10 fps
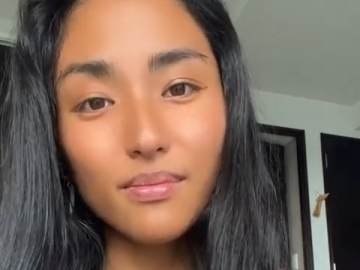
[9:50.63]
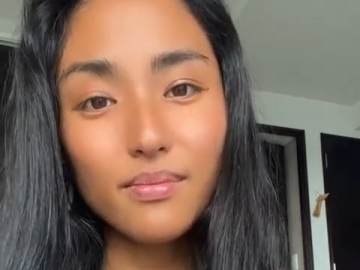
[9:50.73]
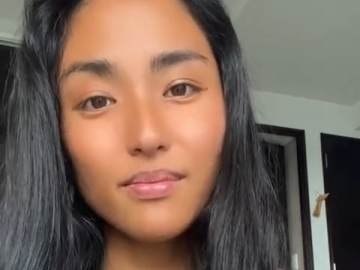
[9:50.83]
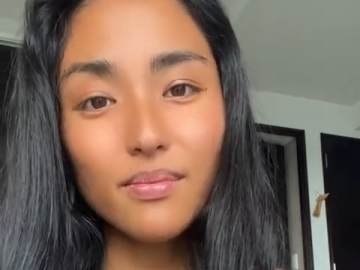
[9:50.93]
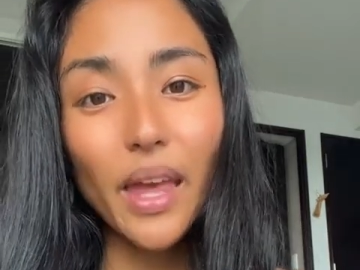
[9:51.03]
う。う
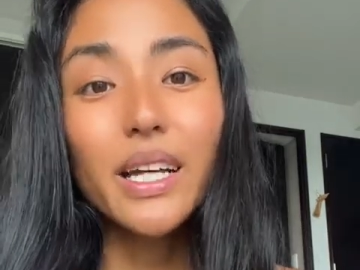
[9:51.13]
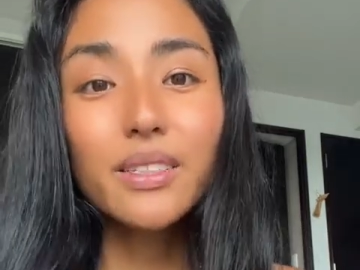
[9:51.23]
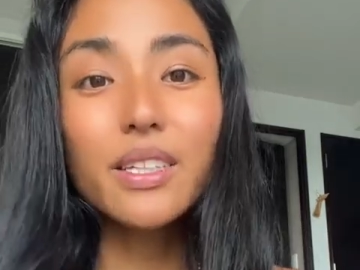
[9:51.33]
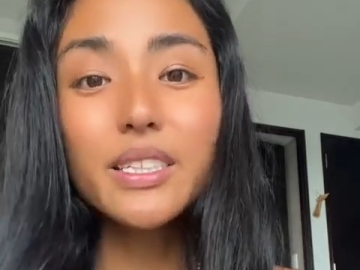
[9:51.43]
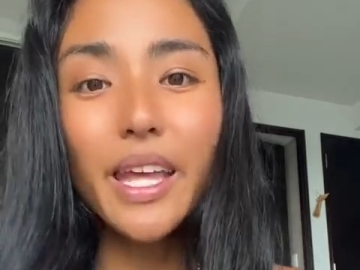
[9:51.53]
ん。
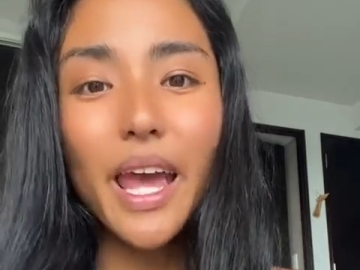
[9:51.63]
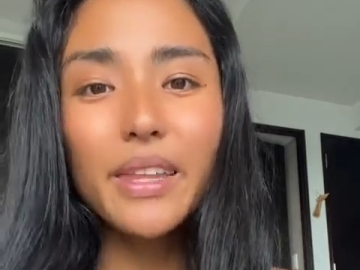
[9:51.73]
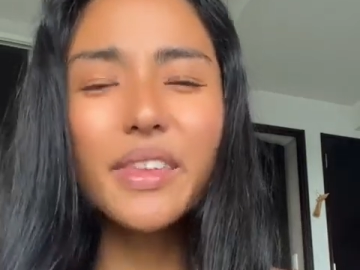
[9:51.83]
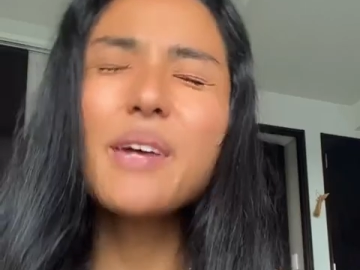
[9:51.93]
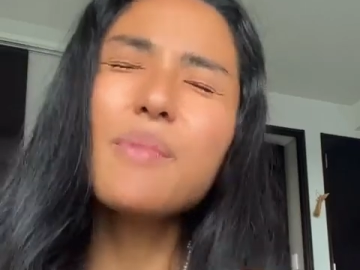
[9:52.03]
そし
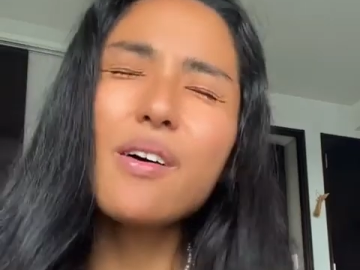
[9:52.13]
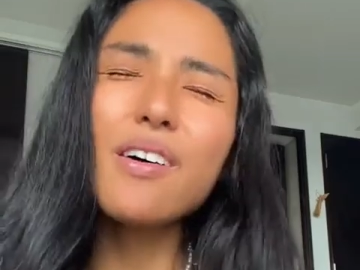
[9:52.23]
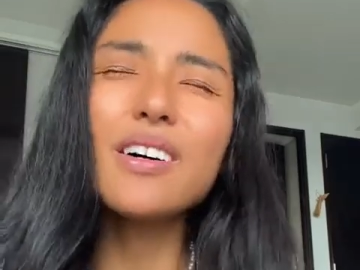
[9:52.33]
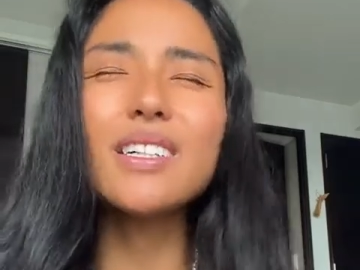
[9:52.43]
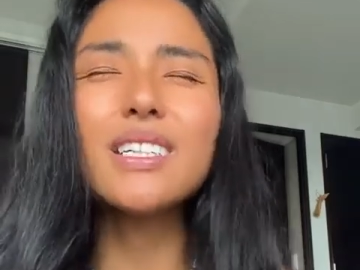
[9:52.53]
て、でも、
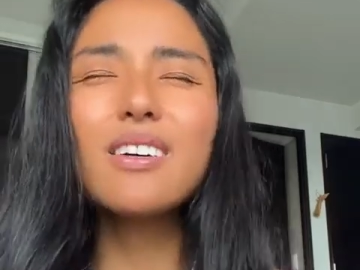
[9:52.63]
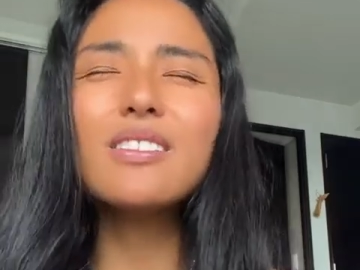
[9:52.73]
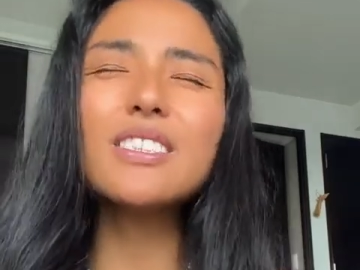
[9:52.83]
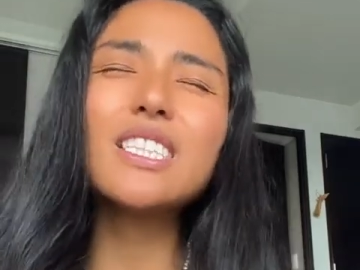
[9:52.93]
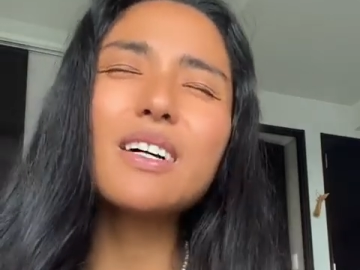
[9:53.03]

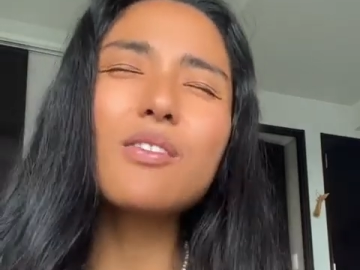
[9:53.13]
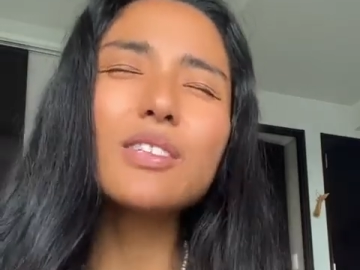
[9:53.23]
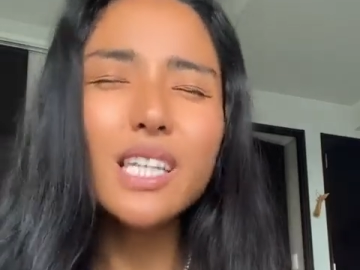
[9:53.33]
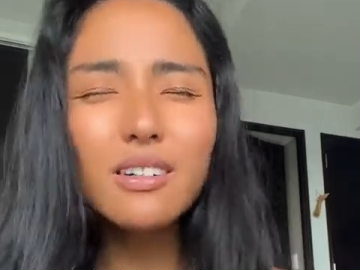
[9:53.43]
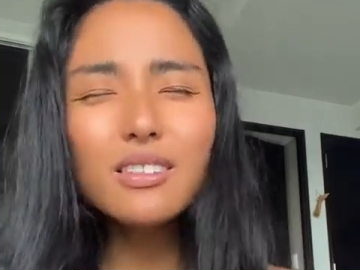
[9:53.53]
本当は
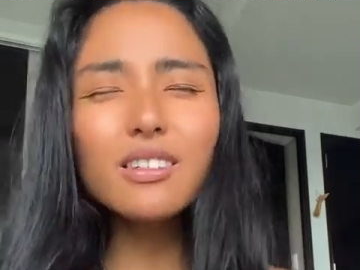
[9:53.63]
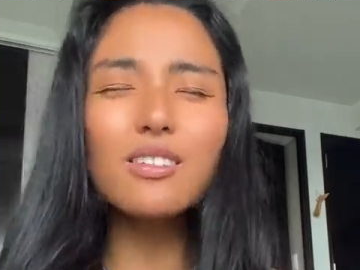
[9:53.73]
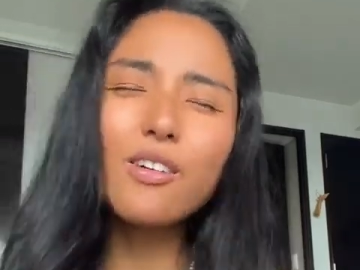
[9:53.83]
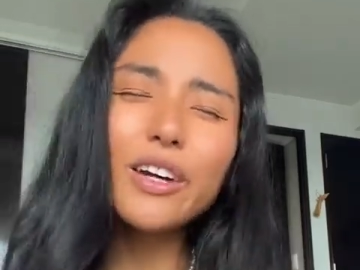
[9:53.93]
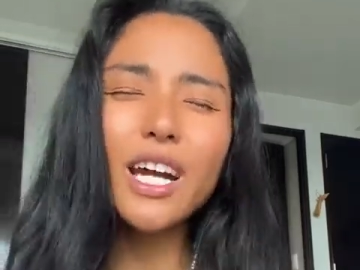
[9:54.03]
こんなこ
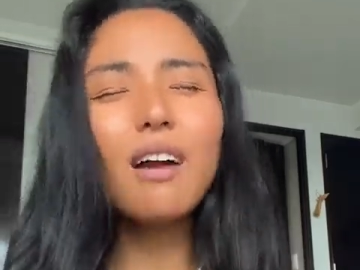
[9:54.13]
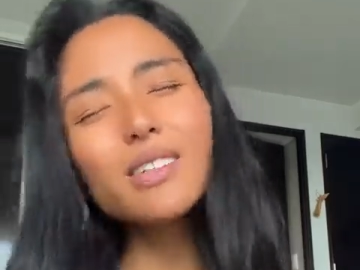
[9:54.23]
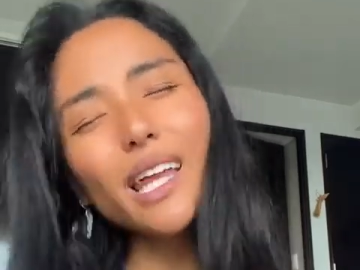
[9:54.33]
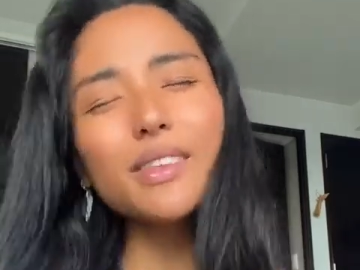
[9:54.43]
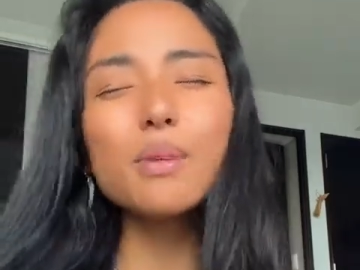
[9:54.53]
とをこういう過
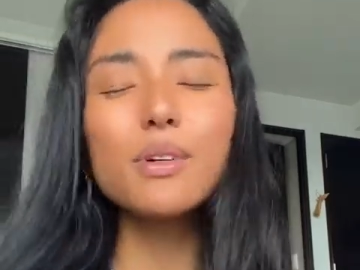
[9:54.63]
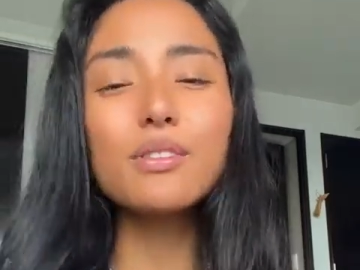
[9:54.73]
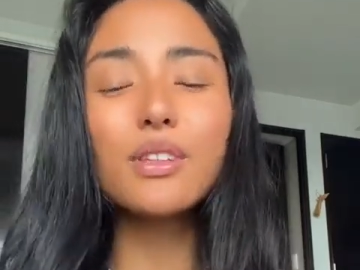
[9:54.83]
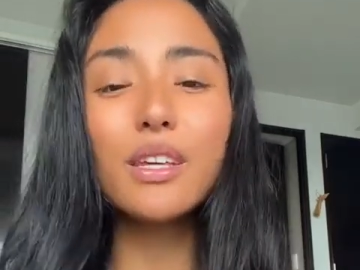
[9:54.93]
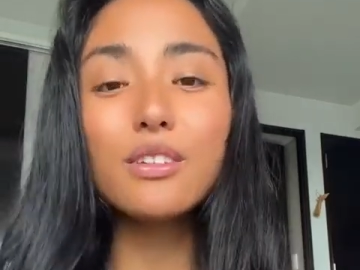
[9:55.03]
去だった
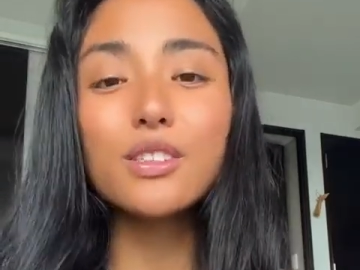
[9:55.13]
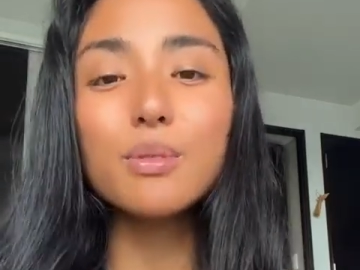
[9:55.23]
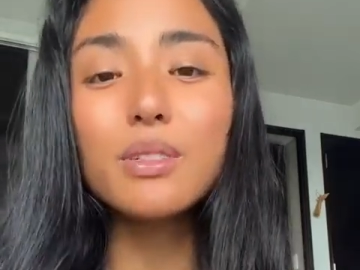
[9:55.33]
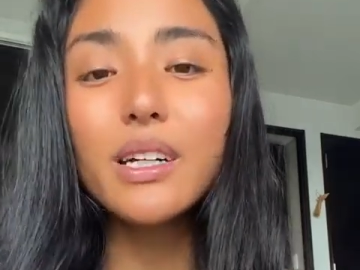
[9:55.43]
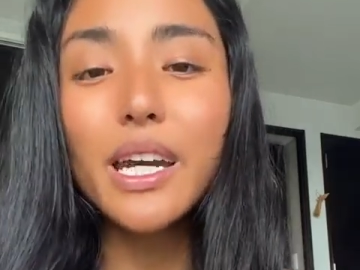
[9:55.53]
もんっていう
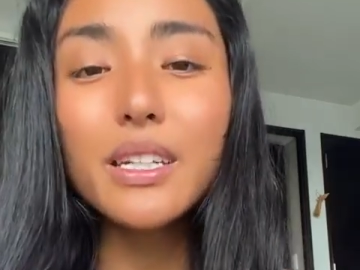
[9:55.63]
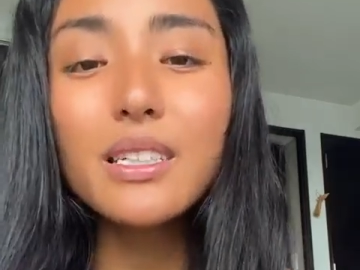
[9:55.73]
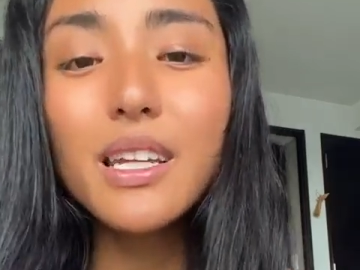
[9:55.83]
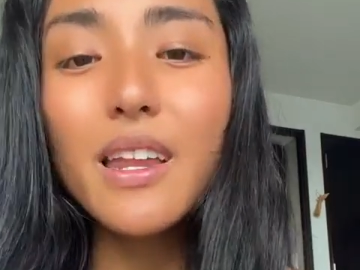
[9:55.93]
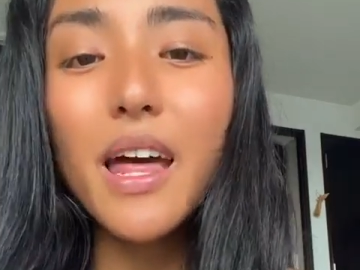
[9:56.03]
自分がい
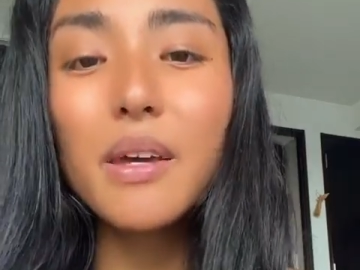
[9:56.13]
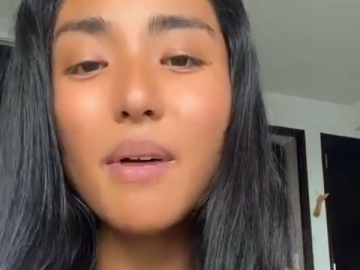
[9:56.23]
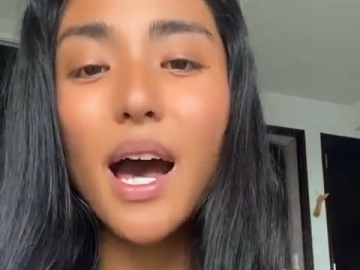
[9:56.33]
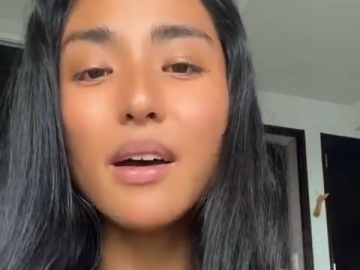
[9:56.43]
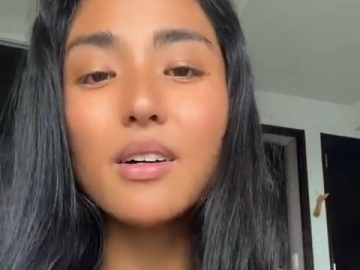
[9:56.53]
るのであれ
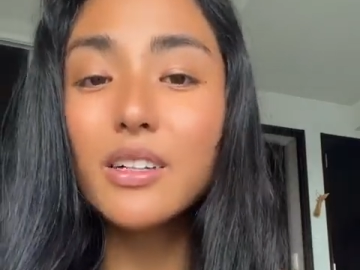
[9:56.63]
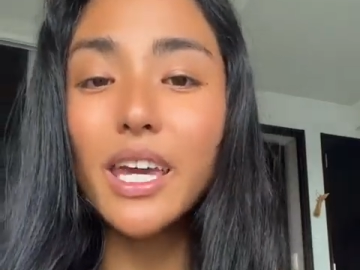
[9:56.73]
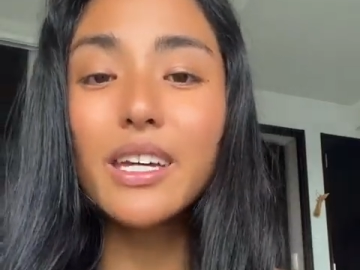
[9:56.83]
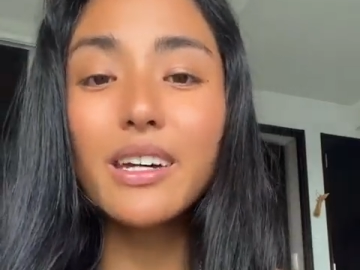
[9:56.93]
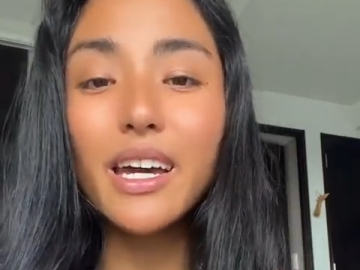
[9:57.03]
ば、
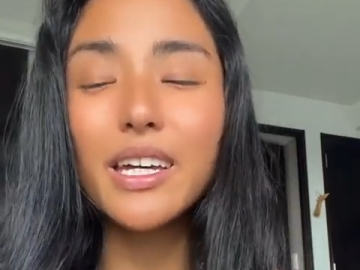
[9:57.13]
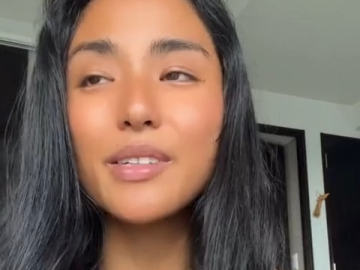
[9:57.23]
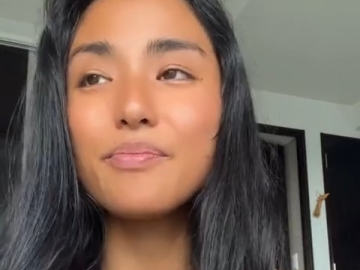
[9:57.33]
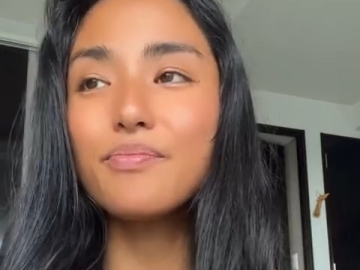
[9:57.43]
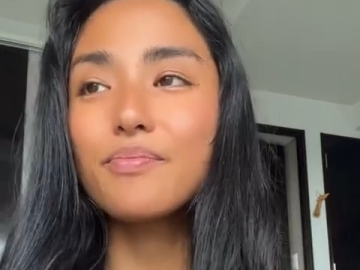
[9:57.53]
OK,
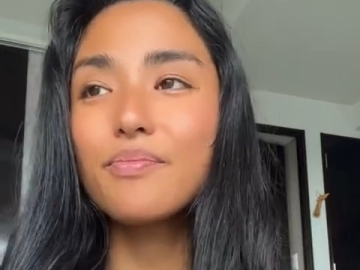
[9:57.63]
good.